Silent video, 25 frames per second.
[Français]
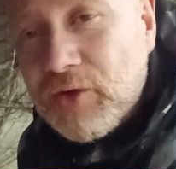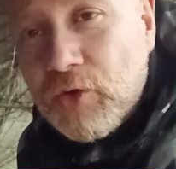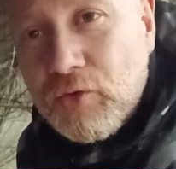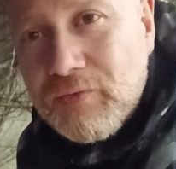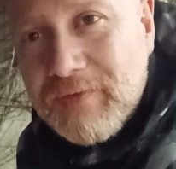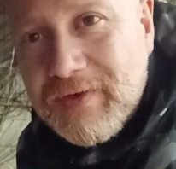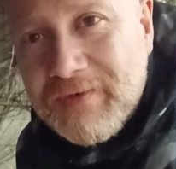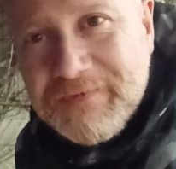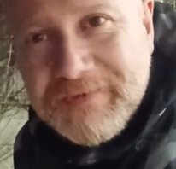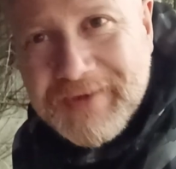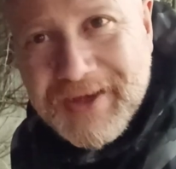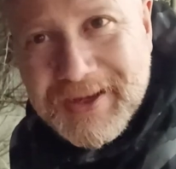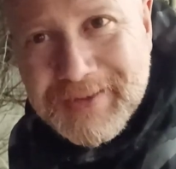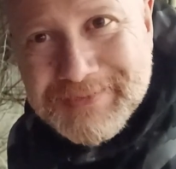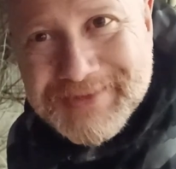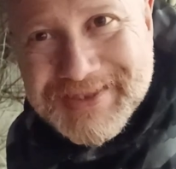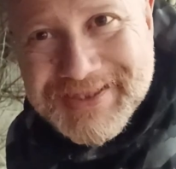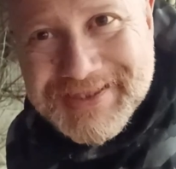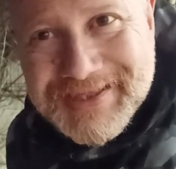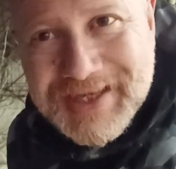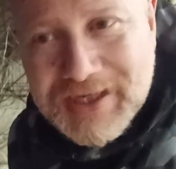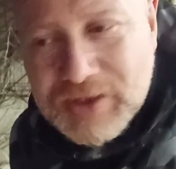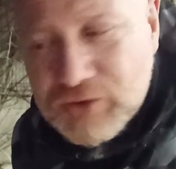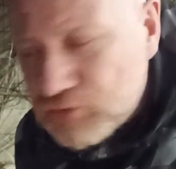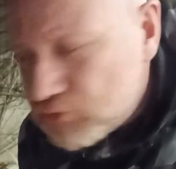on va faire un
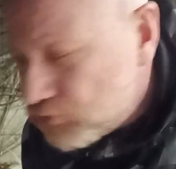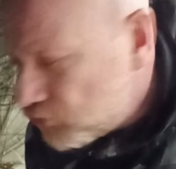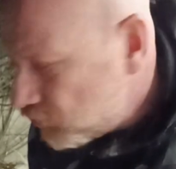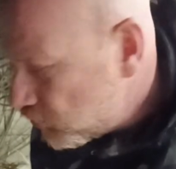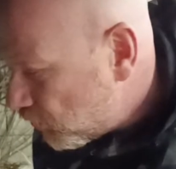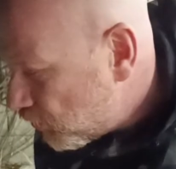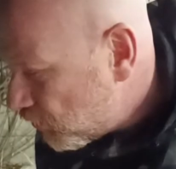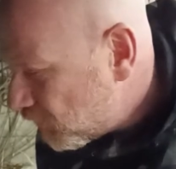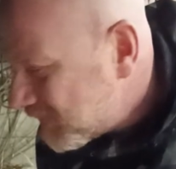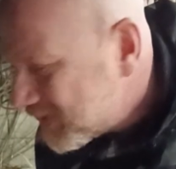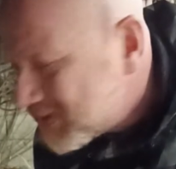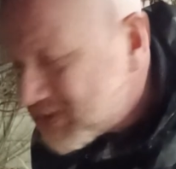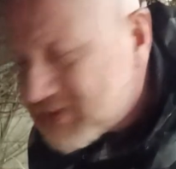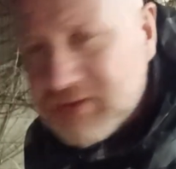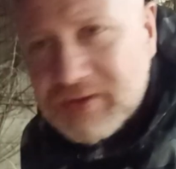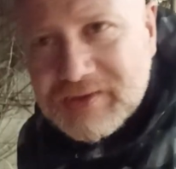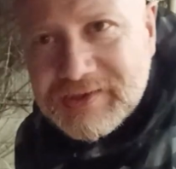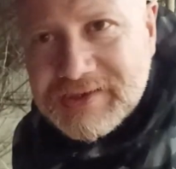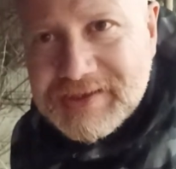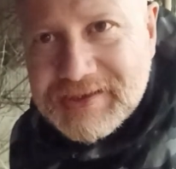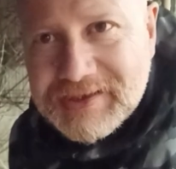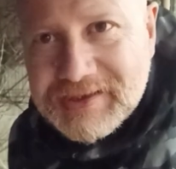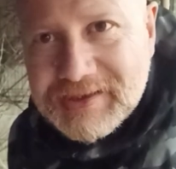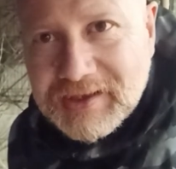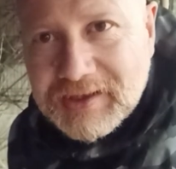petit calcul, on va
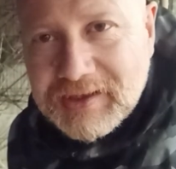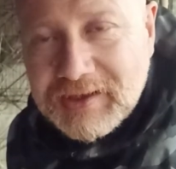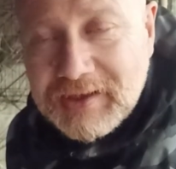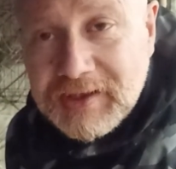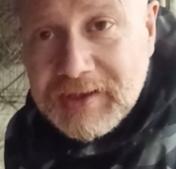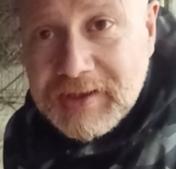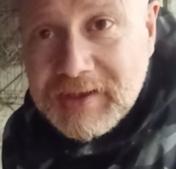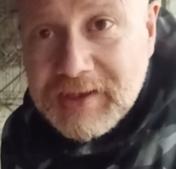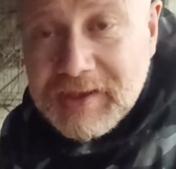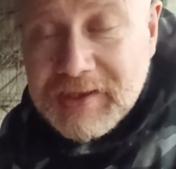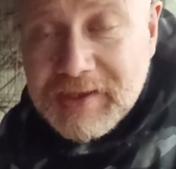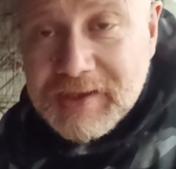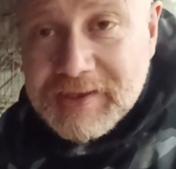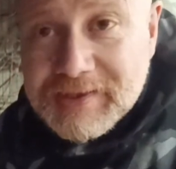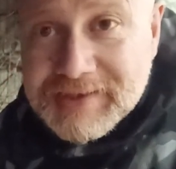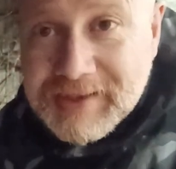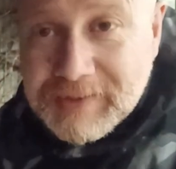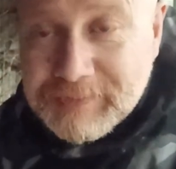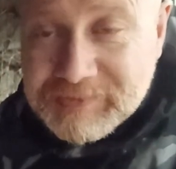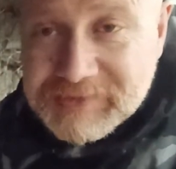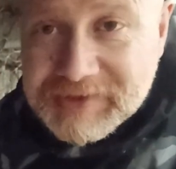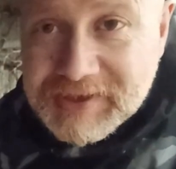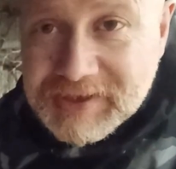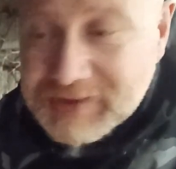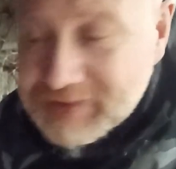sortir
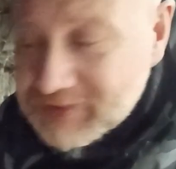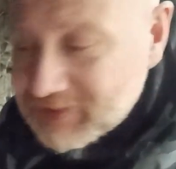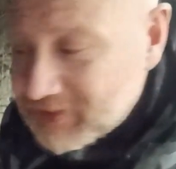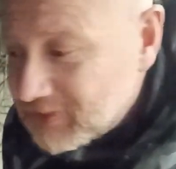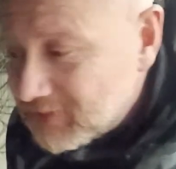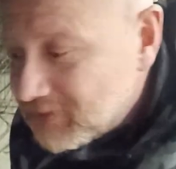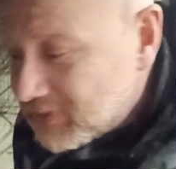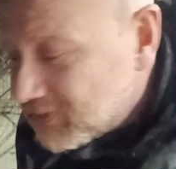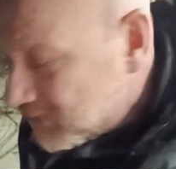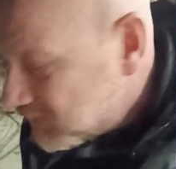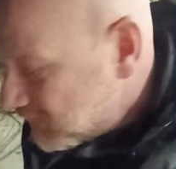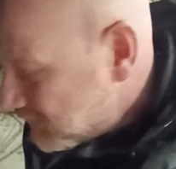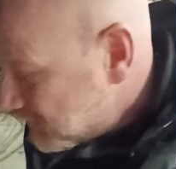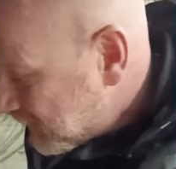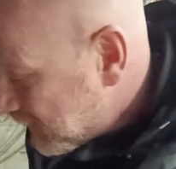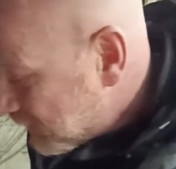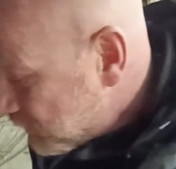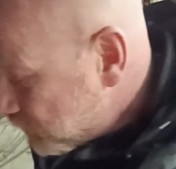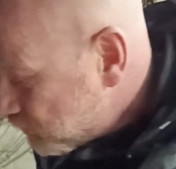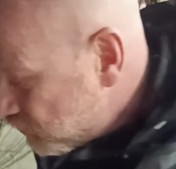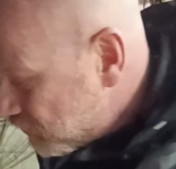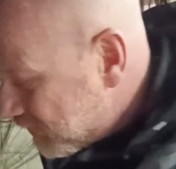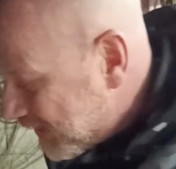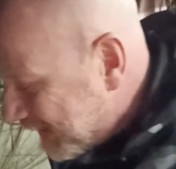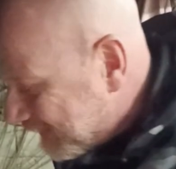sa petite euh,
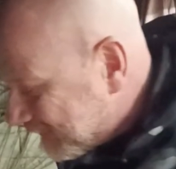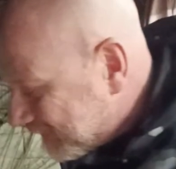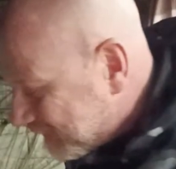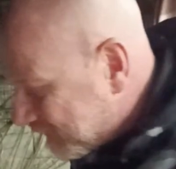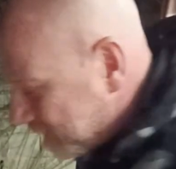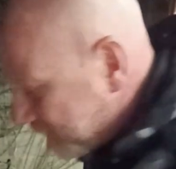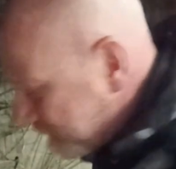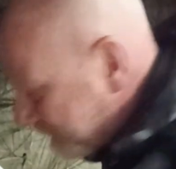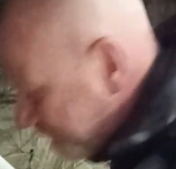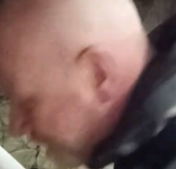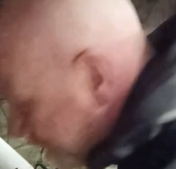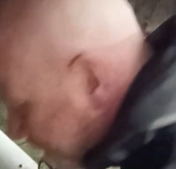calculette.